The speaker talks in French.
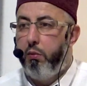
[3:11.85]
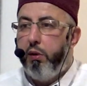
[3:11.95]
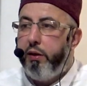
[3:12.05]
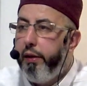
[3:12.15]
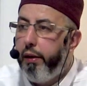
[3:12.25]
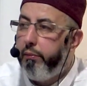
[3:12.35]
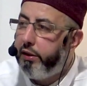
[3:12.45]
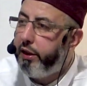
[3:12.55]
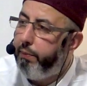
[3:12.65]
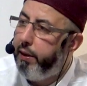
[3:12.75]
Mais dire,
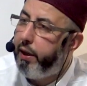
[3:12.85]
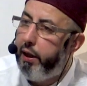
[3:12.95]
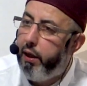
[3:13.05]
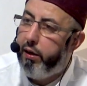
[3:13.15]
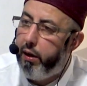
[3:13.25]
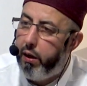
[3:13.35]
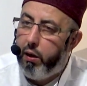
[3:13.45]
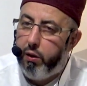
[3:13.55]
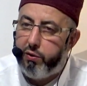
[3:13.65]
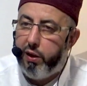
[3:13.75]
moi j'ai appliqué
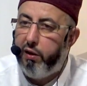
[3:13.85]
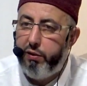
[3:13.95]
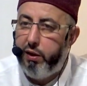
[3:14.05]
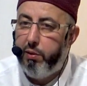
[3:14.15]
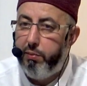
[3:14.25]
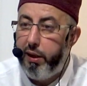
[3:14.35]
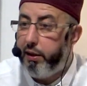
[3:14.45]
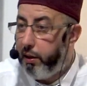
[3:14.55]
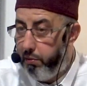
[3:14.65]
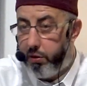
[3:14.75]
euh, l'avis de l'imam
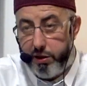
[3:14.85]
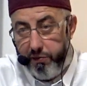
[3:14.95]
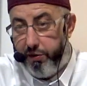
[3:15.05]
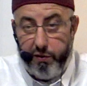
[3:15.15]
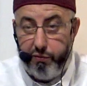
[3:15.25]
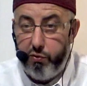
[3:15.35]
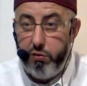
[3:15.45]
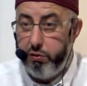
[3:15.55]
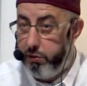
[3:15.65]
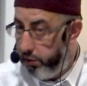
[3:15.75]
Malik, d'abord c'est faux,
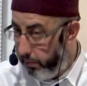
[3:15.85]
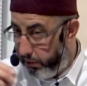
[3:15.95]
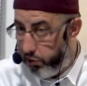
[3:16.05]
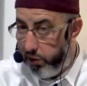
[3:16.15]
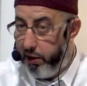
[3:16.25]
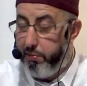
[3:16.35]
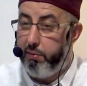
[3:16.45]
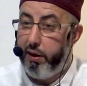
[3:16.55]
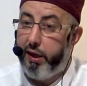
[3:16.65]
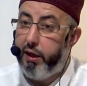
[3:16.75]
c'est pas ce que dit l'imam
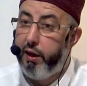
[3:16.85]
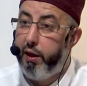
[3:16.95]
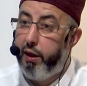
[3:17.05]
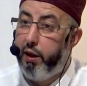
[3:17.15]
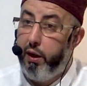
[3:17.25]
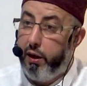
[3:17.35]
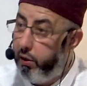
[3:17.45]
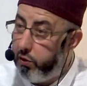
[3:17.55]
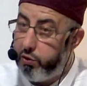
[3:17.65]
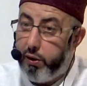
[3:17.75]
Malik.
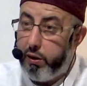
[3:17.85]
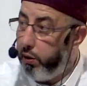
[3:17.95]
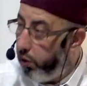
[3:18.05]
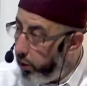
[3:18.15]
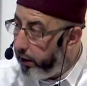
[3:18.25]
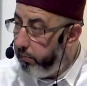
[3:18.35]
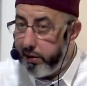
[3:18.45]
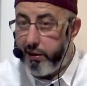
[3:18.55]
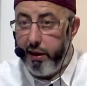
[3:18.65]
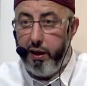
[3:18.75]
Et ensuite, regarde le
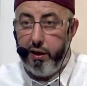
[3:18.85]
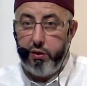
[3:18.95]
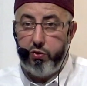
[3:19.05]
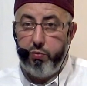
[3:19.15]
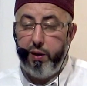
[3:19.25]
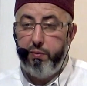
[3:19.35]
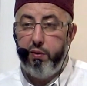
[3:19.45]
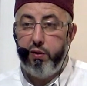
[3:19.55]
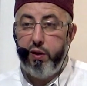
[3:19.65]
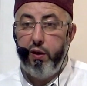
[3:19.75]
maslaha que tu peux
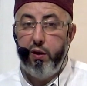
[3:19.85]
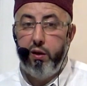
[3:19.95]
apporter.